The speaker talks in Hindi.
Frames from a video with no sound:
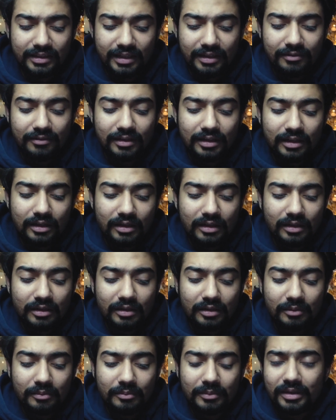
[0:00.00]
ये वाला
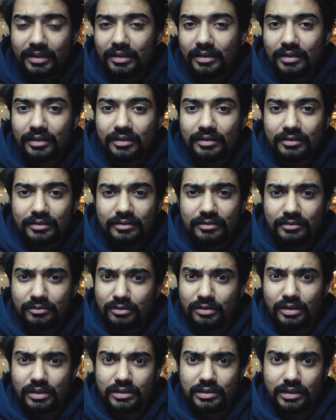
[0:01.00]
मेरा
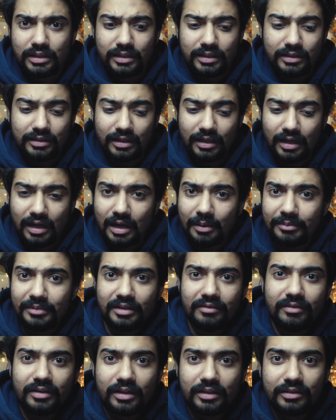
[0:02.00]
उतना अच्छा नहीं था आप
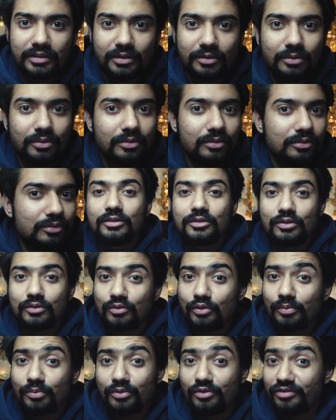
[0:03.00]
ये वाला देखो तो
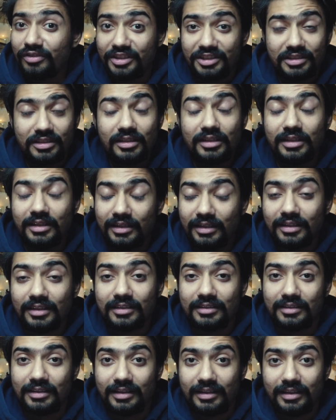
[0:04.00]
वो प्रोफेशनल नहीं
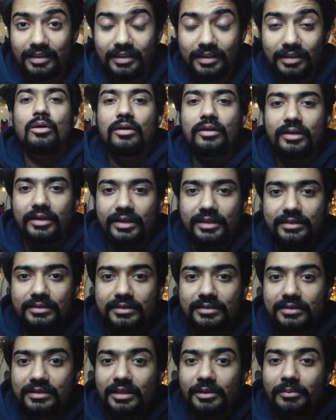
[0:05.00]
लगता है और एक
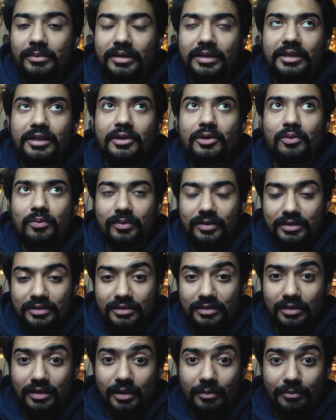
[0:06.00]
चीज़ की मेरी
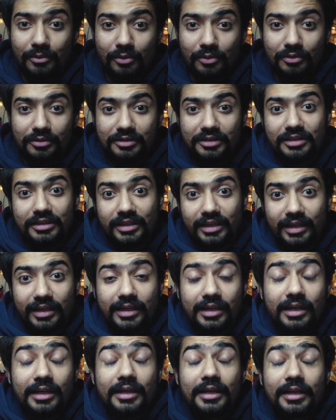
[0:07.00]
रिक्वेस्ट आप लोगों से ये
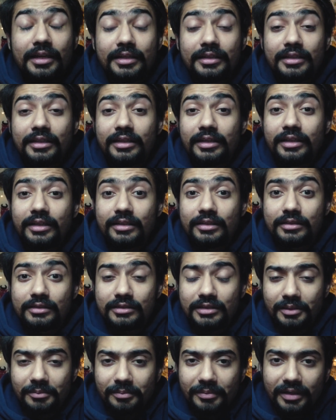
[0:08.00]
है कि
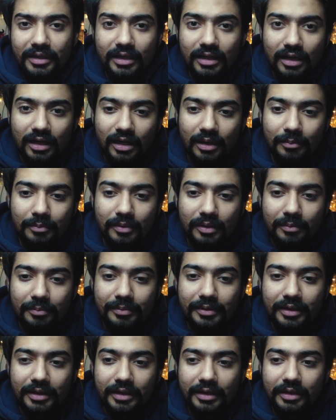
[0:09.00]
जब भी आप
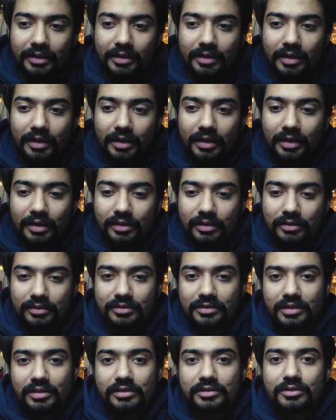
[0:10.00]
अपने
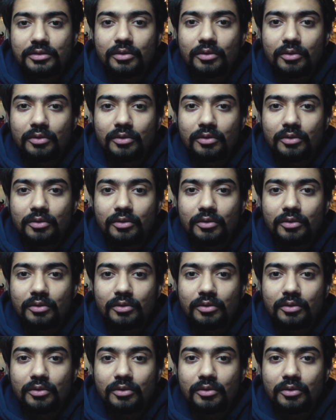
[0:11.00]
स्किल्स